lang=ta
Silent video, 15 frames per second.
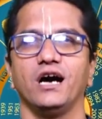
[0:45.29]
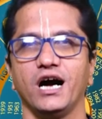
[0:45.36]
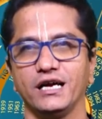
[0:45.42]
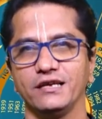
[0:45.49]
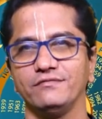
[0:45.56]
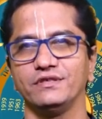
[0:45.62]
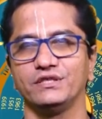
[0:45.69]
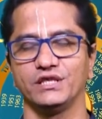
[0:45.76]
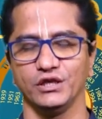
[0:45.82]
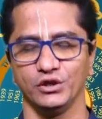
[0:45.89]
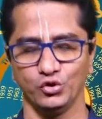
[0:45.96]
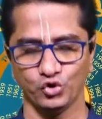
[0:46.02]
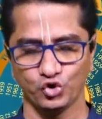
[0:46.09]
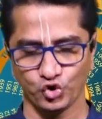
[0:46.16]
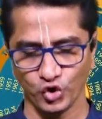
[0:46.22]
ஆய்வு
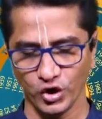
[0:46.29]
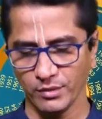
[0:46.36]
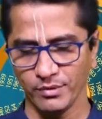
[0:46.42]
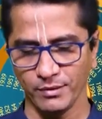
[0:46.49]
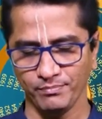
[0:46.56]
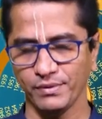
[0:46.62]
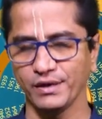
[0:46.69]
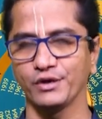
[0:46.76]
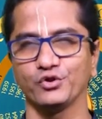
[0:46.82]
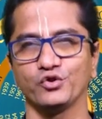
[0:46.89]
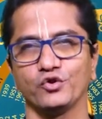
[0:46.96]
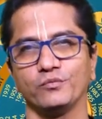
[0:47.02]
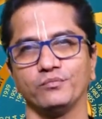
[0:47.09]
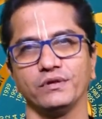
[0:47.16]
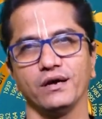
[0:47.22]
செய்து
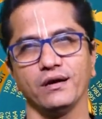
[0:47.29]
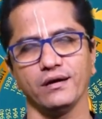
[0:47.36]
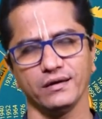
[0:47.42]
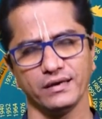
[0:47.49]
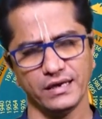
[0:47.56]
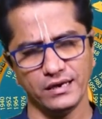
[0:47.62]
சுலபப்படுத்தணும் தான்